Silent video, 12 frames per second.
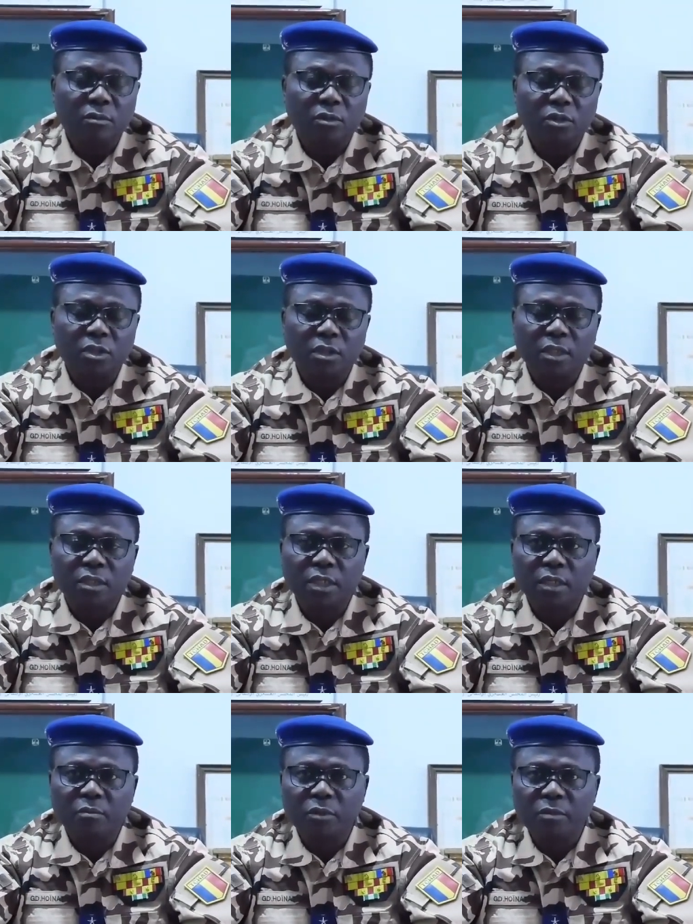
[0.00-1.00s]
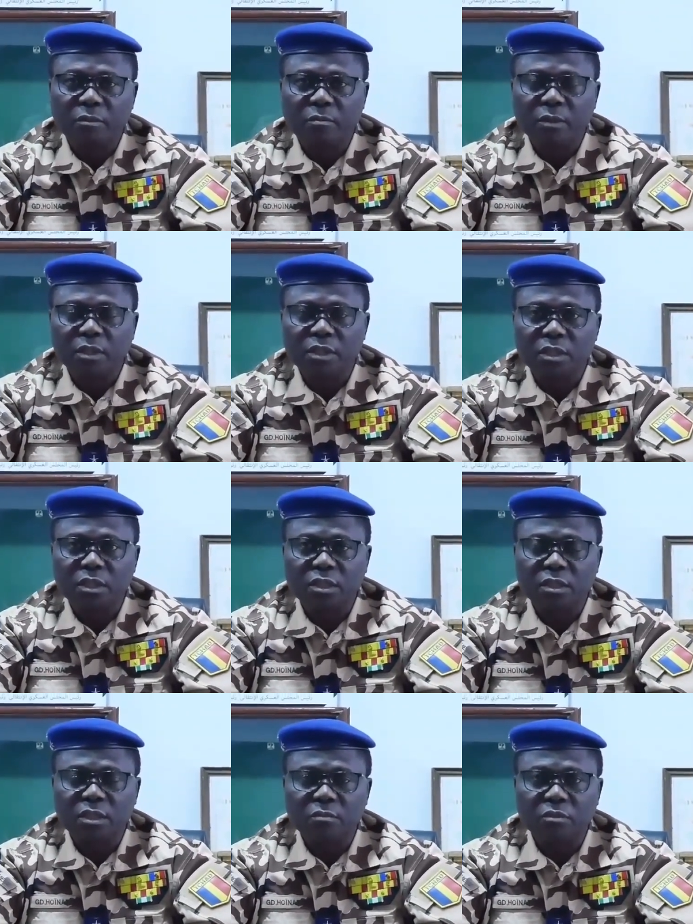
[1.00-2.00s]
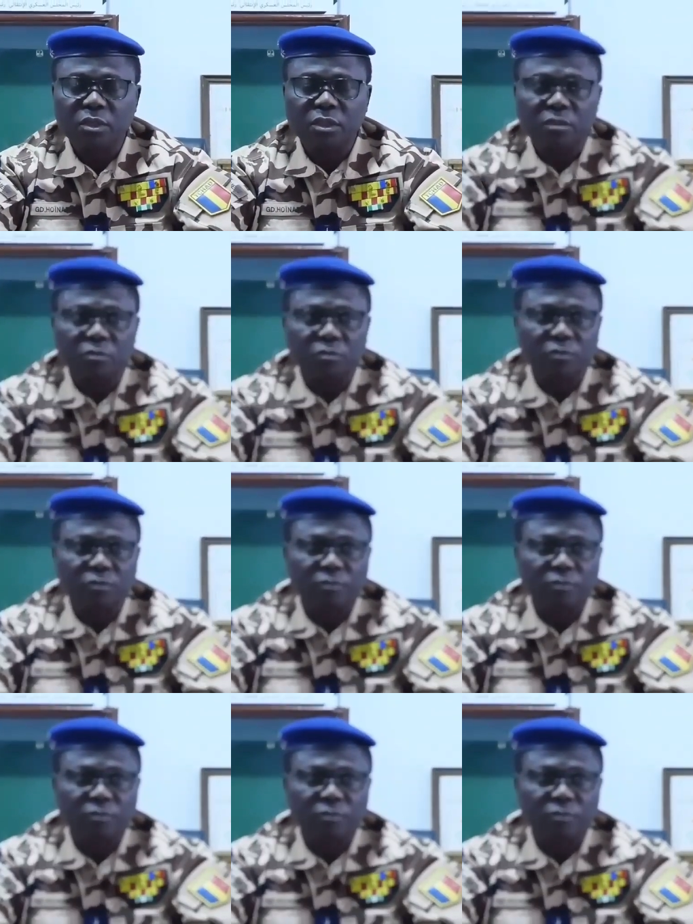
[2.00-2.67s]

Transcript: le général d'armée Mamad Idriss Debitno,